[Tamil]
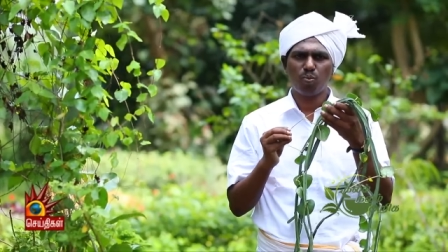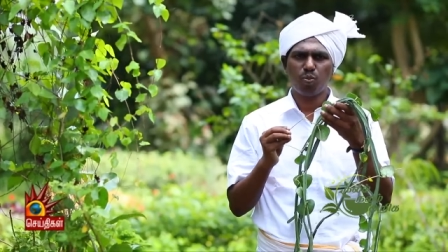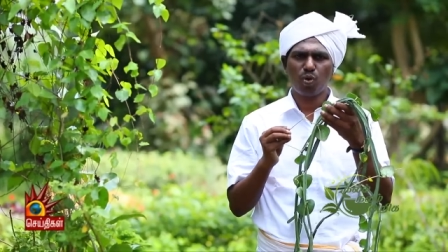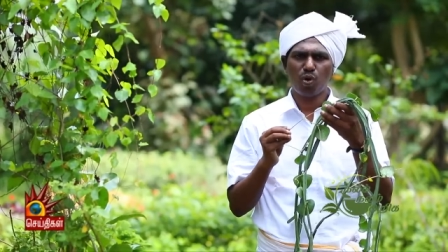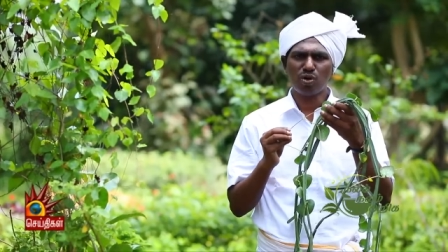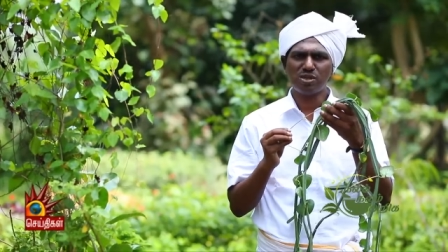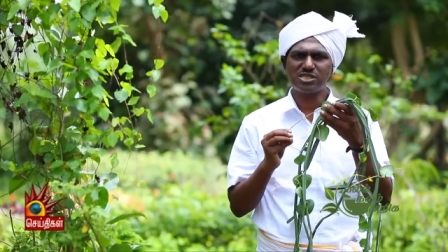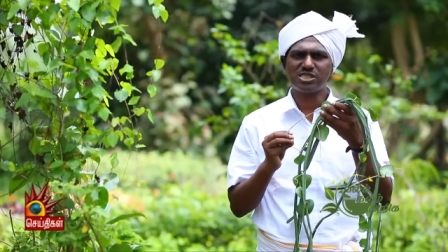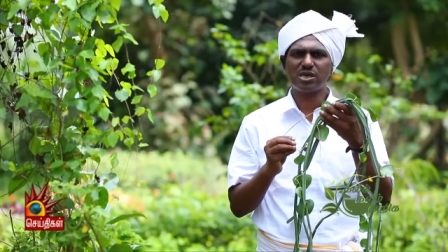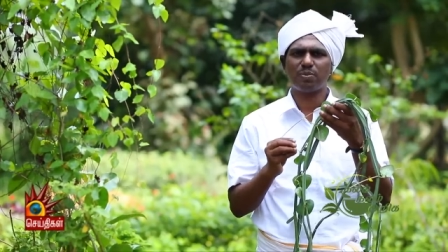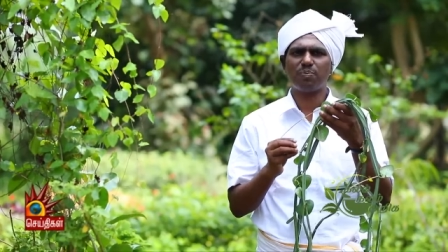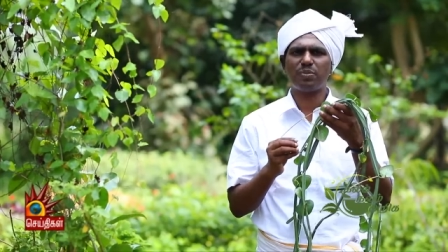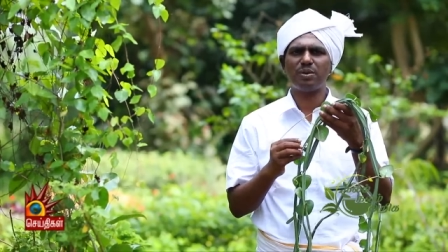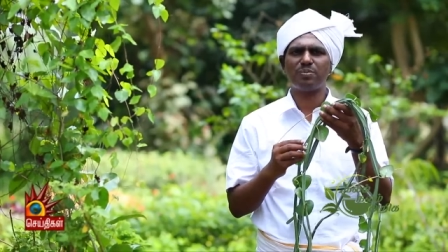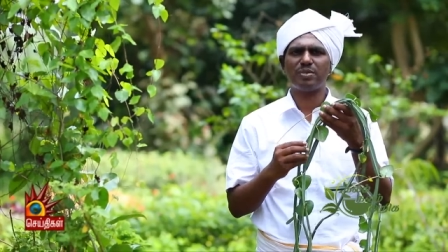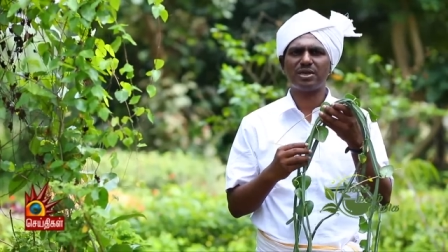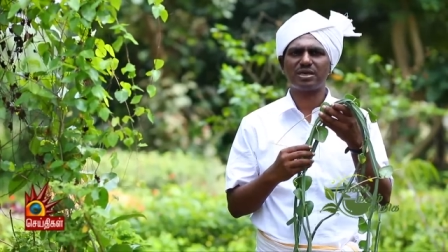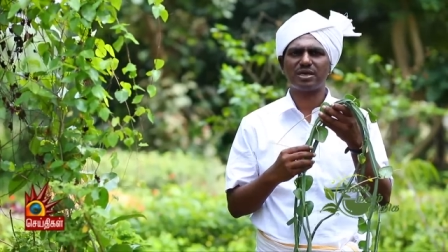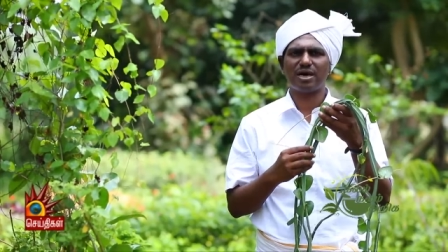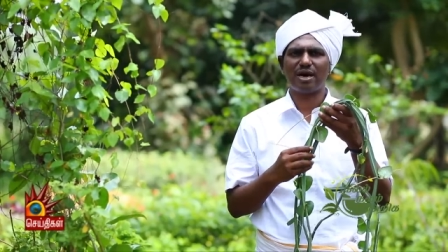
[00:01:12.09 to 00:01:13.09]
போன்
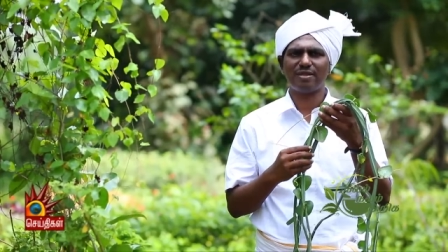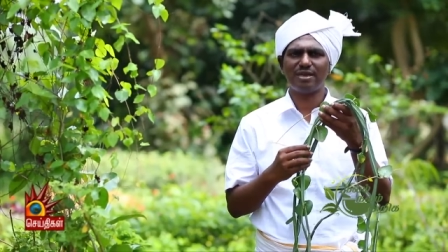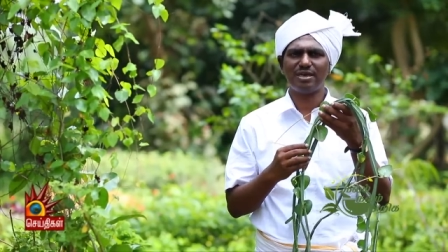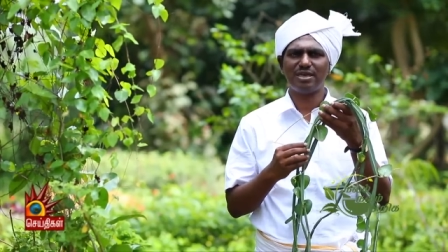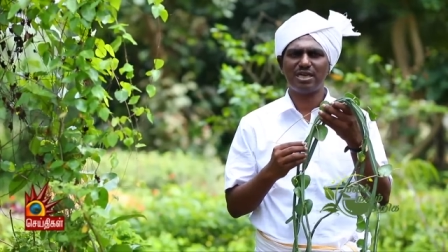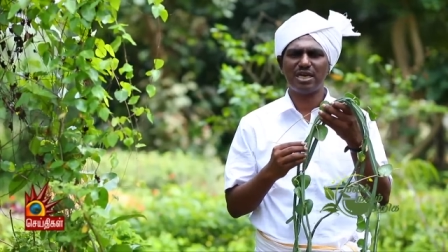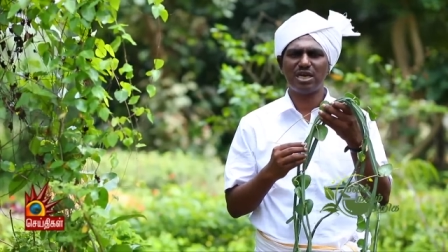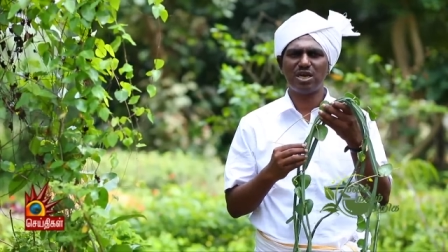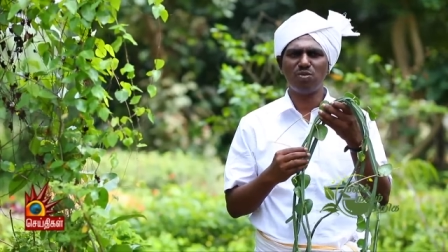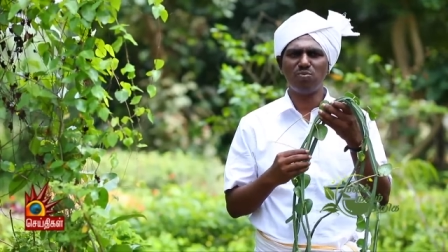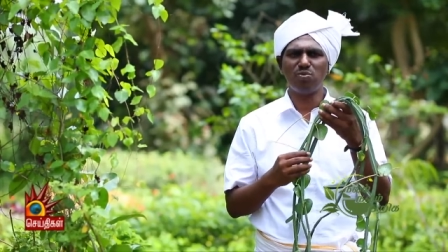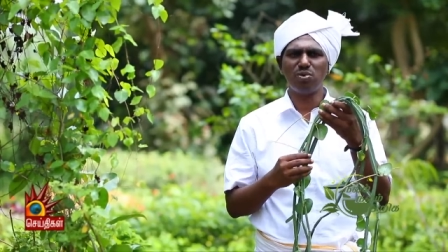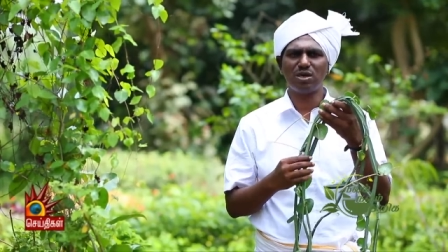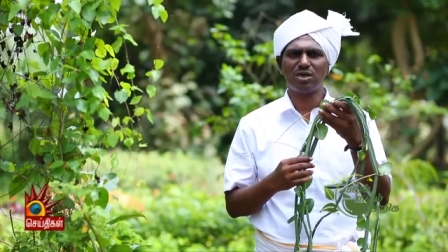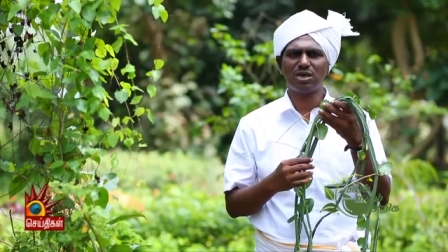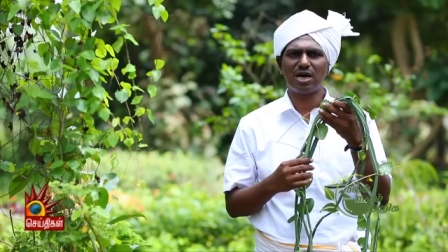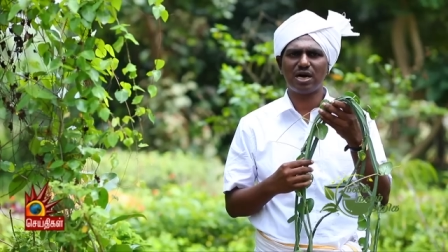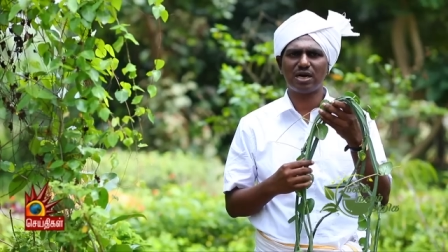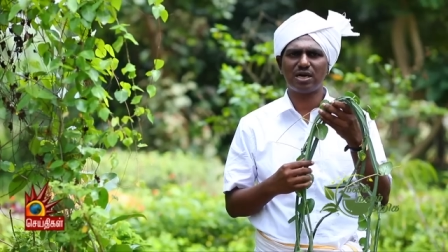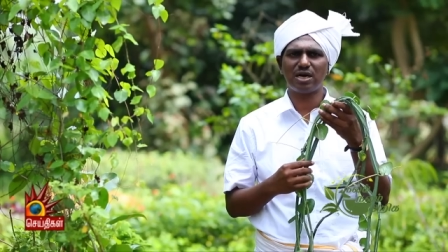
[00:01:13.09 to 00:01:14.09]
சப்ளிமெண்ட் அதை
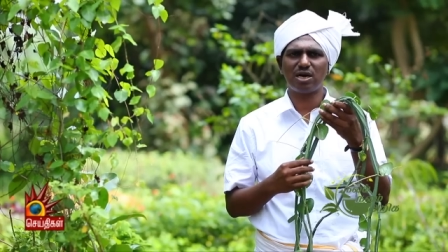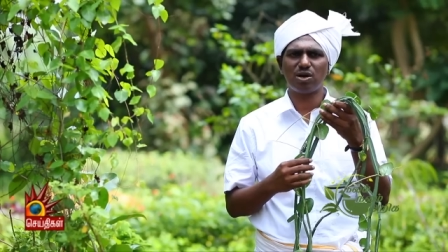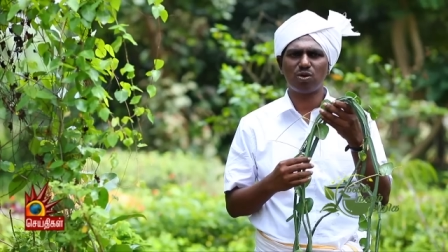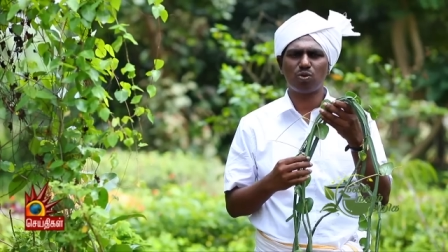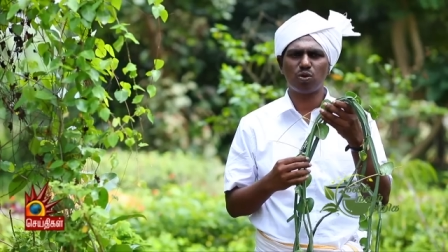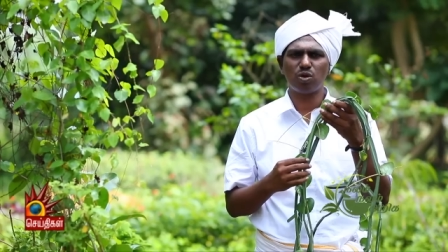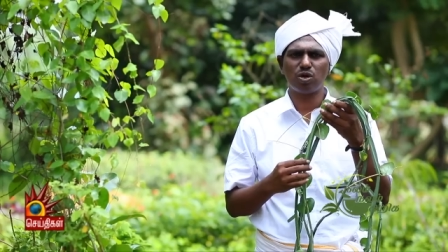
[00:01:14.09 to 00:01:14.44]
எலும்புக்காக